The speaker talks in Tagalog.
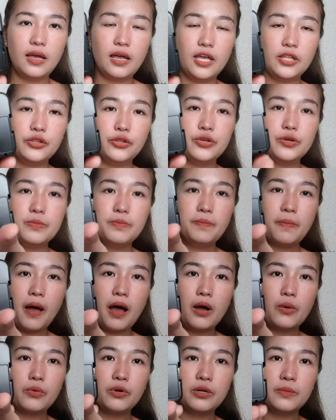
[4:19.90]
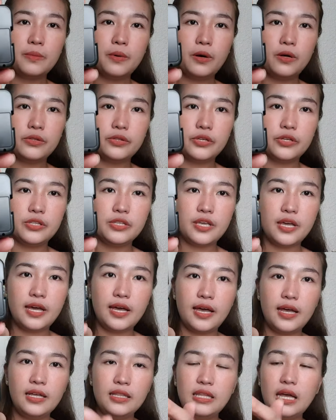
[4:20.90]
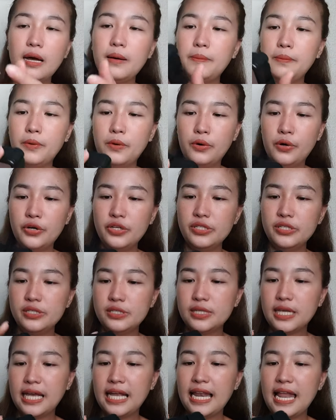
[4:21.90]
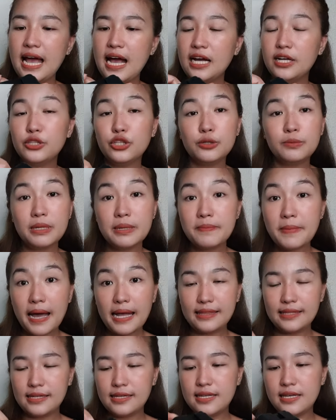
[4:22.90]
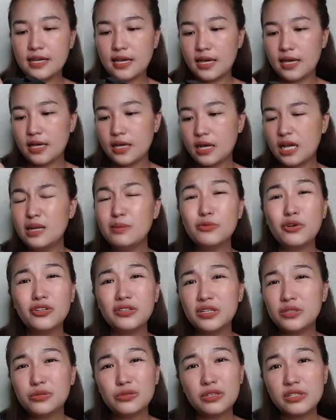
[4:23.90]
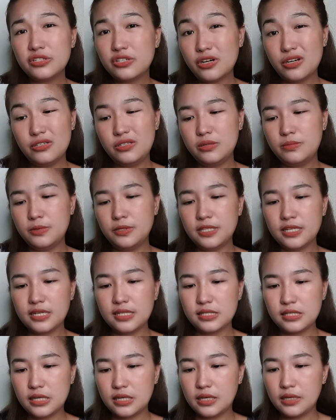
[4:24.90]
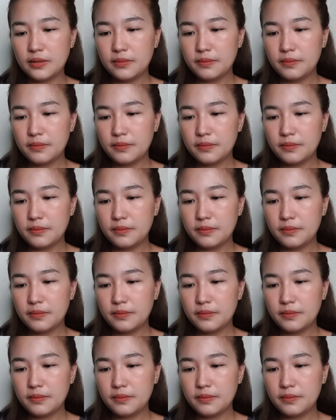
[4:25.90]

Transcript: Ito yung power button niya. Tapos, kailangan to may battery eh. Alam ko hindi to rechargeable kasi.